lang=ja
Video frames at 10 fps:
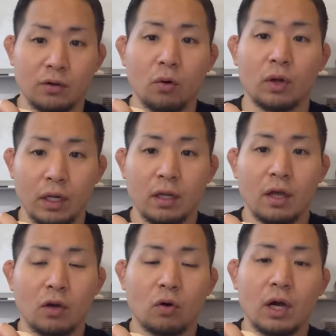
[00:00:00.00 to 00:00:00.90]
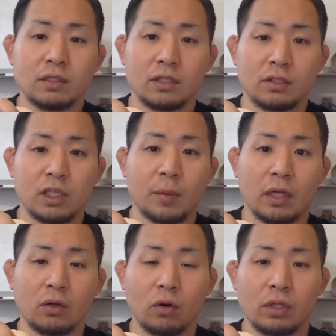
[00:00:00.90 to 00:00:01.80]
両方ね。股関節膝曲
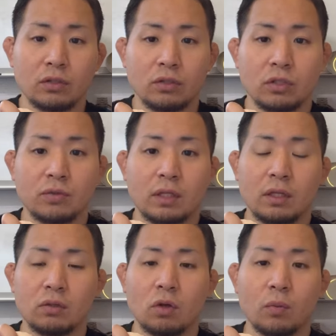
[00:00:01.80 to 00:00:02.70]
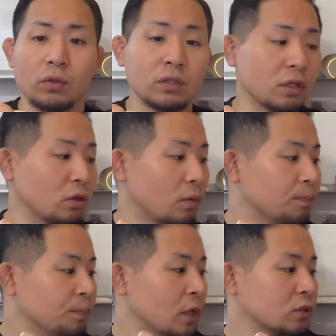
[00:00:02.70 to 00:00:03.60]
げてこうやってずっと座ってると思うんですけど、
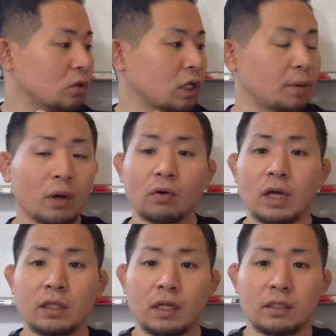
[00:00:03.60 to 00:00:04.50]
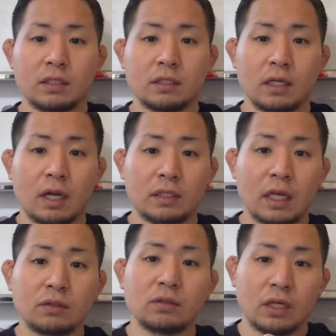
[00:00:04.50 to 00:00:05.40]
そうなればこの辺りって絶対
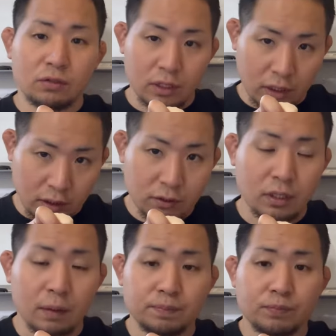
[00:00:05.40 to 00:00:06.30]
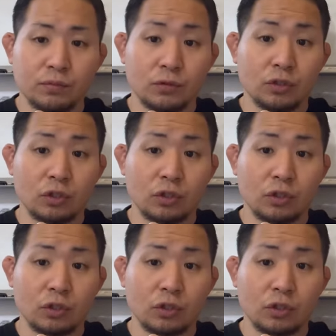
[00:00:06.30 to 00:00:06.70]
硬くなるじゃないですか。ずっ